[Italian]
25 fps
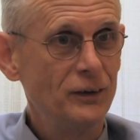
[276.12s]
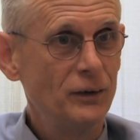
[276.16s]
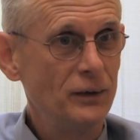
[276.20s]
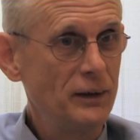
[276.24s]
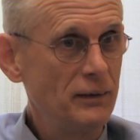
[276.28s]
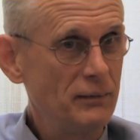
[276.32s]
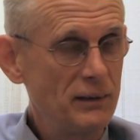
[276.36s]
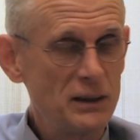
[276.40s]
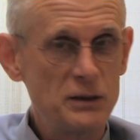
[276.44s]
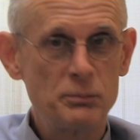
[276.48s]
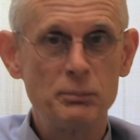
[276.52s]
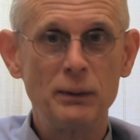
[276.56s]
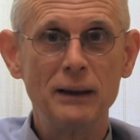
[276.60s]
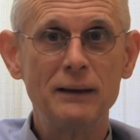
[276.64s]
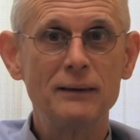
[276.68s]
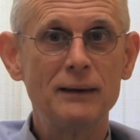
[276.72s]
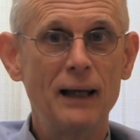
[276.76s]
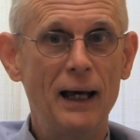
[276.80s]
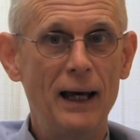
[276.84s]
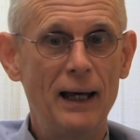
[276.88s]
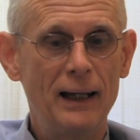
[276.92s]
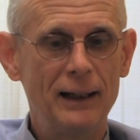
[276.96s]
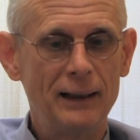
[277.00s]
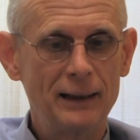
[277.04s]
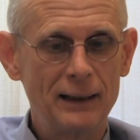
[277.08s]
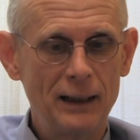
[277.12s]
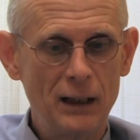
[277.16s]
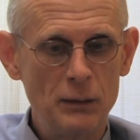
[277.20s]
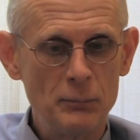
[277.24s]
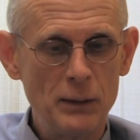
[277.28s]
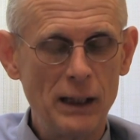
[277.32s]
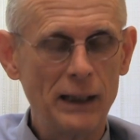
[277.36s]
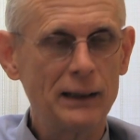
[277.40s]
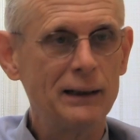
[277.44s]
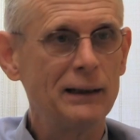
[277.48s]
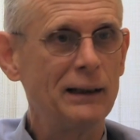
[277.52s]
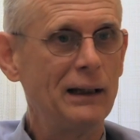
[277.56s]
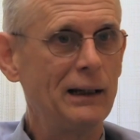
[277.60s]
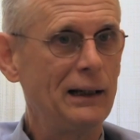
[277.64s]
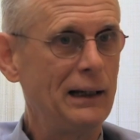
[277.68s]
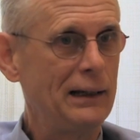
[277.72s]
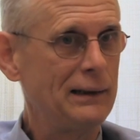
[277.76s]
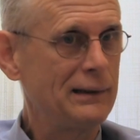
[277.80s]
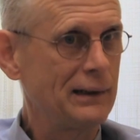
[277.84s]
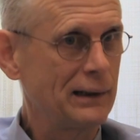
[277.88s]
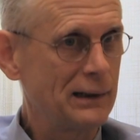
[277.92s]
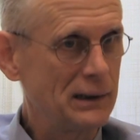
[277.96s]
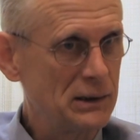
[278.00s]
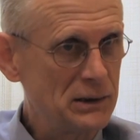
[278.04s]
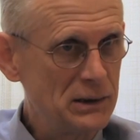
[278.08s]
non devi aspettare che la macchina
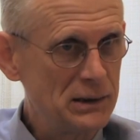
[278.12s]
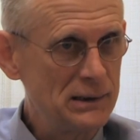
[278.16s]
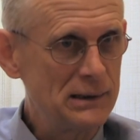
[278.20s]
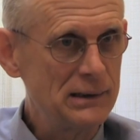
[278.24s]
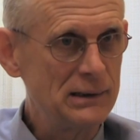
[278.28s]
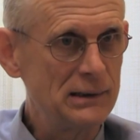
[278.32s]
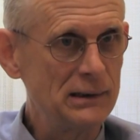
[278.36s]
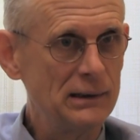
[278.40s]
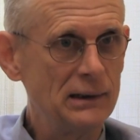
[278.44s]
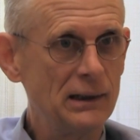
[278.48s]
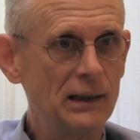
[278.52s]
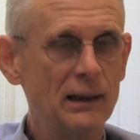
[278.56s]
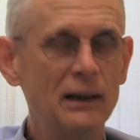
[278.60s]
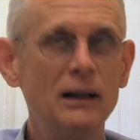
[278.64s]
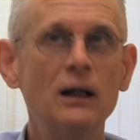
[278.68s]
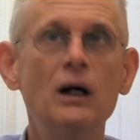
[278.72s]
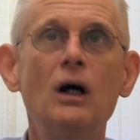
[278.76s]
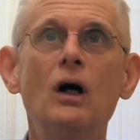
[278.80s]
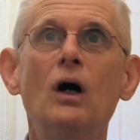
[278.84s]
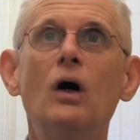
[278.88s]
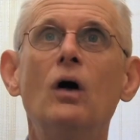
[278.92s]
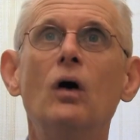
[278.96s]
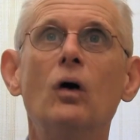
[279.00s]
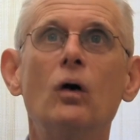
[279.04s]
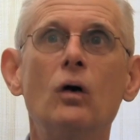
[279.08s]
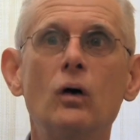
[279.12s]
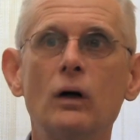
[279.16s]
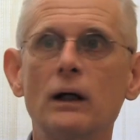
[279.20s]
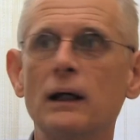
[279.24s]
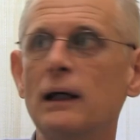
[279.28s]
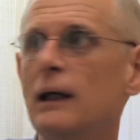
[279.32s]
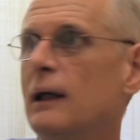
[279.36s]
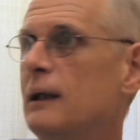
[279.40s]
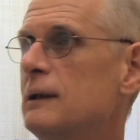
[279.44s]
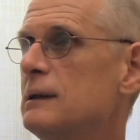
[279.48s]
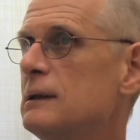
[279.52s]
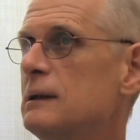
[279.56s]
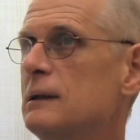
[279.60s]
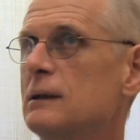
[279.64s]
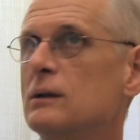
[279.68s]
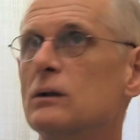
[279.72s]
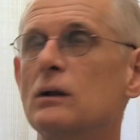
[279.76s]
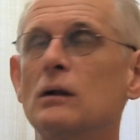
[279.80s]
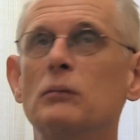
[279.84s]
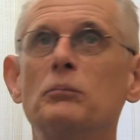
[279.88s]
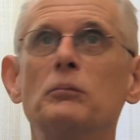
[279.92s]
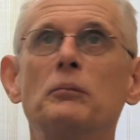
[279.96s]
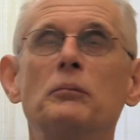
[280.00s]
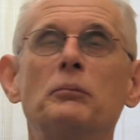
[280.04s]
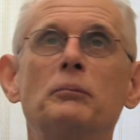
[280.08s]
elettrica ci sia o che ci
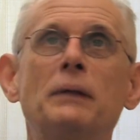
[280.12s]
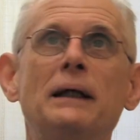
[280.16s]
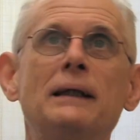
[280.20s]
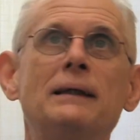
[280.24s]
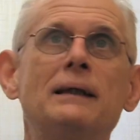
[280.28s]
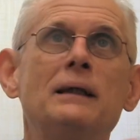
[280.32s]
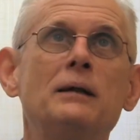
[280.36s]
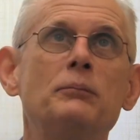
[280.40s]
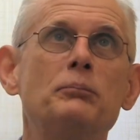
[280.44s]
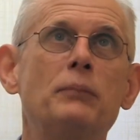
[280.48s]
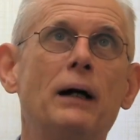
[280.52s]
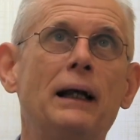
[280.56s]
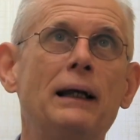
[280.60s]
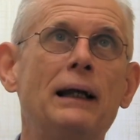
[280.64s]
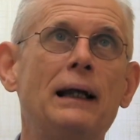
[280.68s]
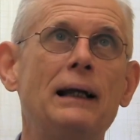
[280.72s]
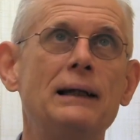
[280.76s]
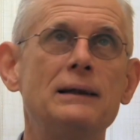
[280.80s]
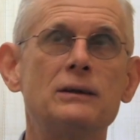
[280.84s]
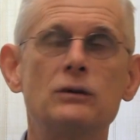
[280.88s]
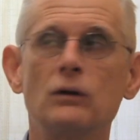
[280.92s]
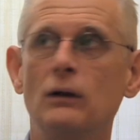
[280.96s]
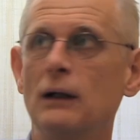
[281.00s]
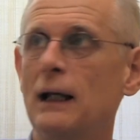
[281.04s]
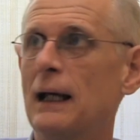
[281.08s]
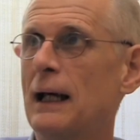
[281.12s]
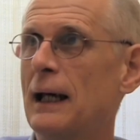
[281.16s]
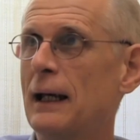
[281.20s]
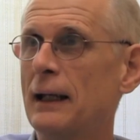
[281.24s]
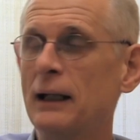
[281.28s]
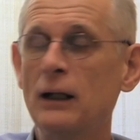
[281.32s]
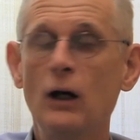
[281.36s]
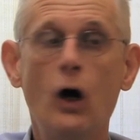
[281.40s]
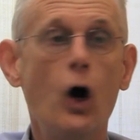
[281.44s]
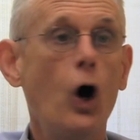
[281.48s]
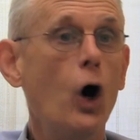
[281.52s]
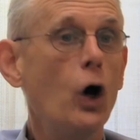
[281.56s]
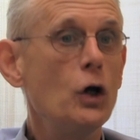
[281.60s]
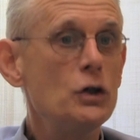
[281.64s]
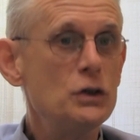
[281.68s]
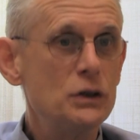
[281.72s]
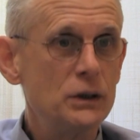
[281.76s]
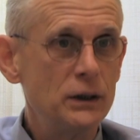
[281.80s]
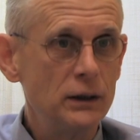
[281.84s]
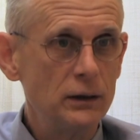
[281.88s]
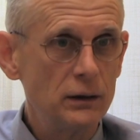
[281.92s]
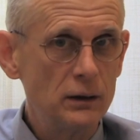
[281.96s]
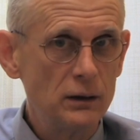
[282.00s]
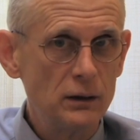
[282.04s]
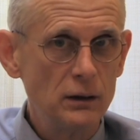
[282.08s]
si metti i pannelli solari.
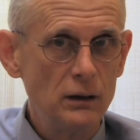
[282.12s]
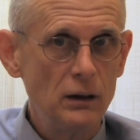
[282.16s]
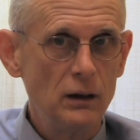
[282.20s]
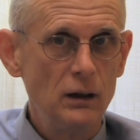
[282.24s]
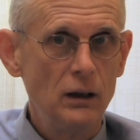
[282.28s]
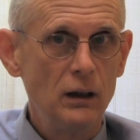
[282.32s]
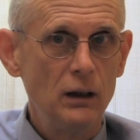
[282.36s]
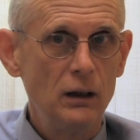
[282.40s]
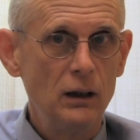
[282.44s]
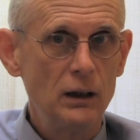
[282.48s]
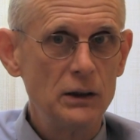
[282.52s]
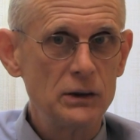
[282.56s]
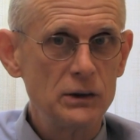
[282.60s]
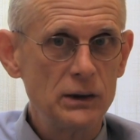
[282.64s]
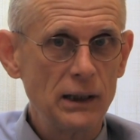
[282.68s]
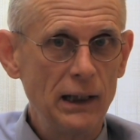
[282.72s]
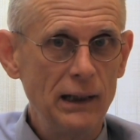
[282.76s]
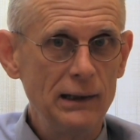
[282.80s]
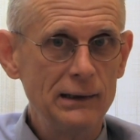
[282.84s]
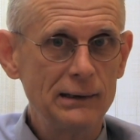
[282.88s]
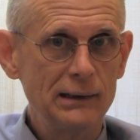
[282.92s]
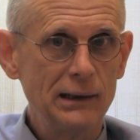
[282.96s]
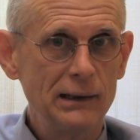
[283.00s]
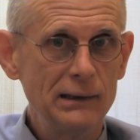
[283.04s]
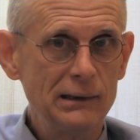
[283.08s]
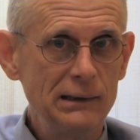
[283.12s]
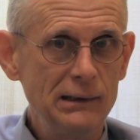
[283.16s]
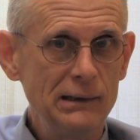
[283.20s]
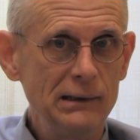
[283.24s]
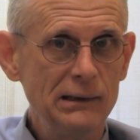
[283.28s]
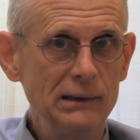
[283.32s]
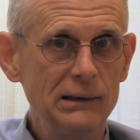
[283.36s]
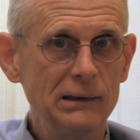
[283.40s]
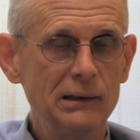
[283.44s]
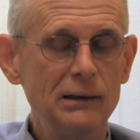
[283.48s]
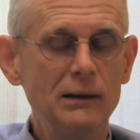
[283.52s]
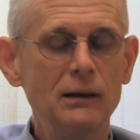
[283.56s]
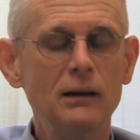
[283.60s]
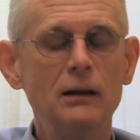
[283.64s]
Oggi la scelta di